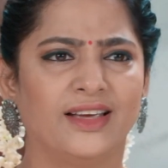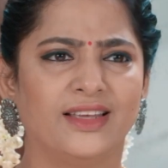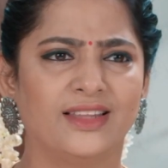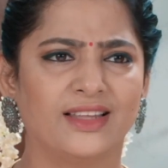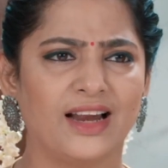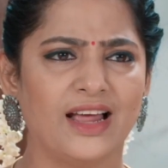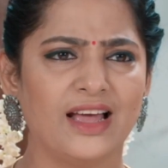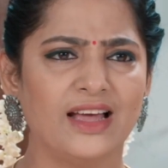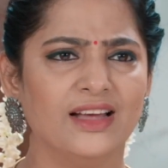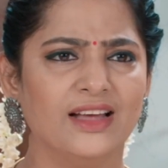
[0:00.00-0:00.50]

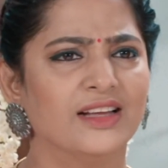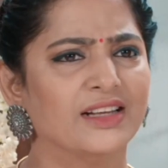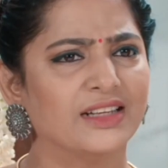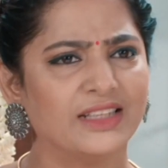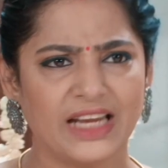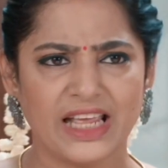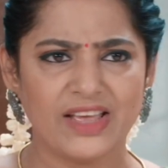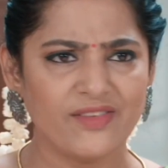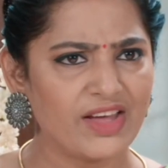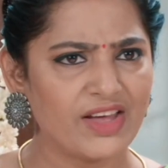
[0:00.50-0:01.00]
இதுல
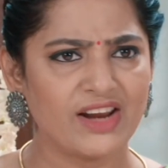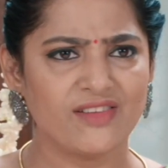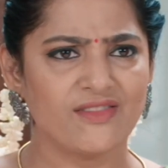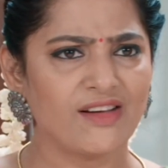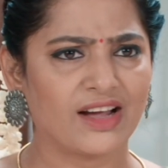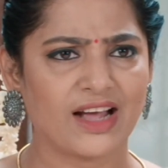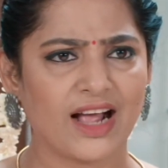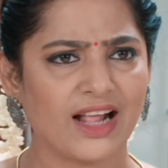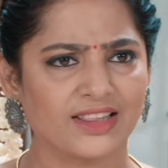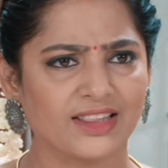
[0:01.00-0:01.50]
நீ வேற
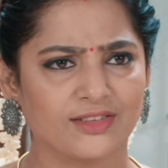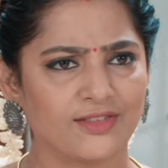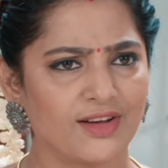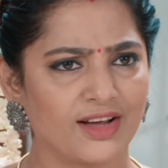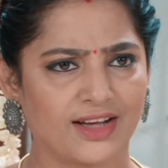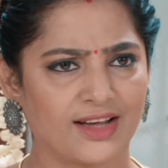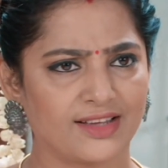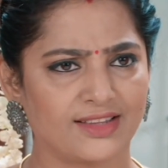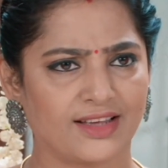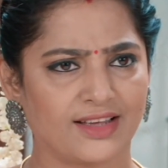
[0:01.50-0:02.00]
வக்காலத்து
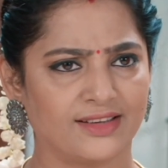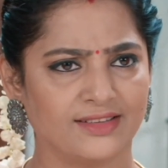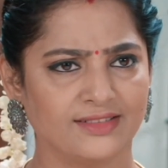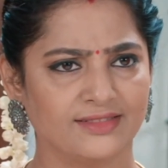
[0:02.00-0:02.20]
வாங்காத